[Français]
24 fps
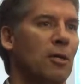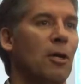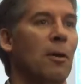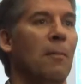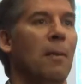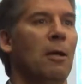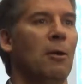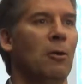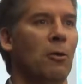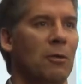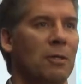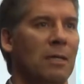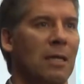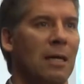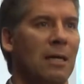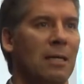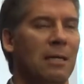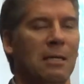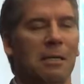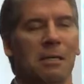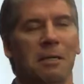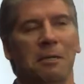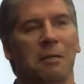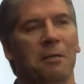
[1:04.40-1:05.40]
comment longtemps,
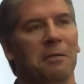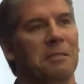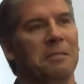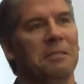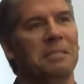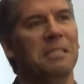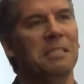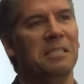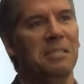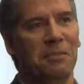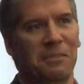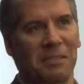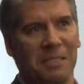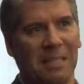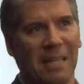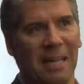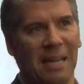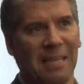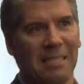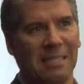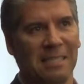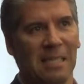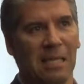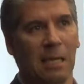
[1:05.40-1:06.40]
c'est difficile
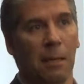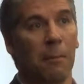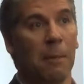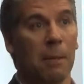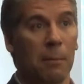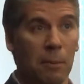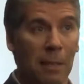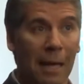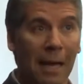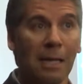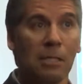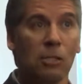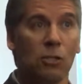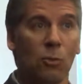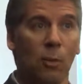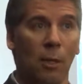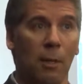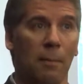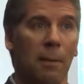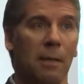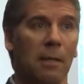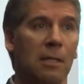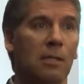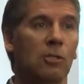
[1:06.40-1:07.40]
à dire. Mais
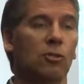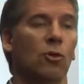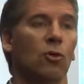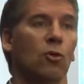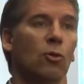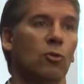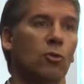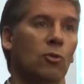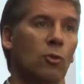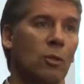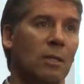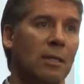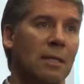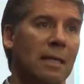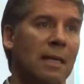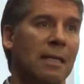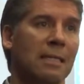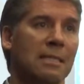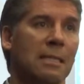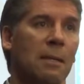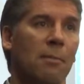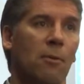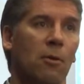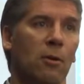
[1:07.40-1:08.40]
actuellement, les journaux sont
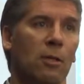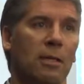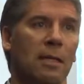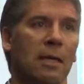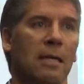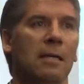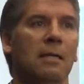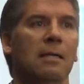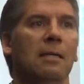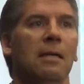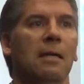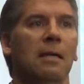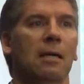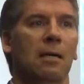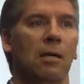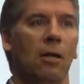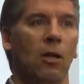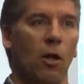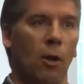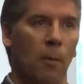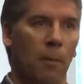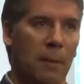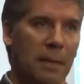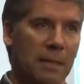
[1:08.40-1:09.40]
très importants.
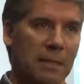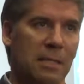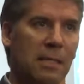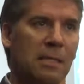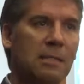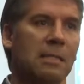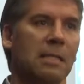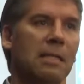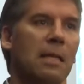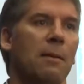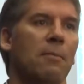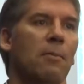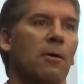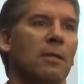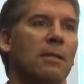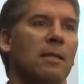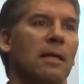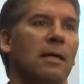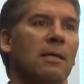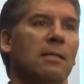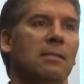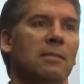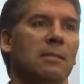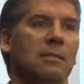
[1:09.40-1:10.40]
Leur présence est
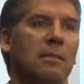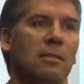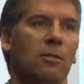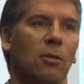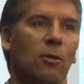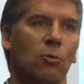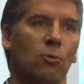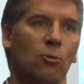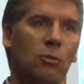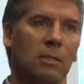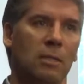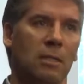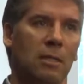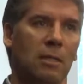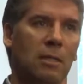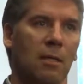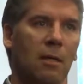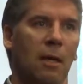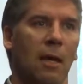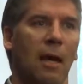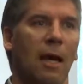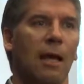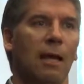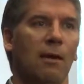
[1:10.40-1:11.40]
importante. C'est un outil euh,
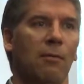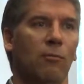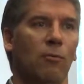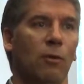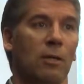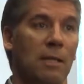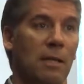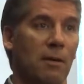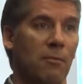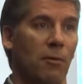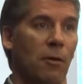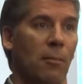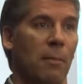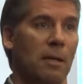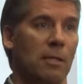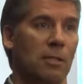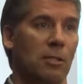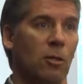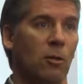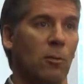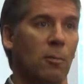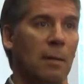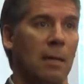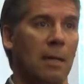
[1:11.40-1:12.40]
à la fois
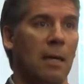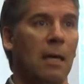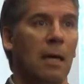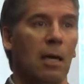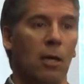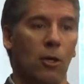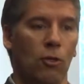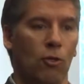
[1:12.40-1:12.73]
d'information, mais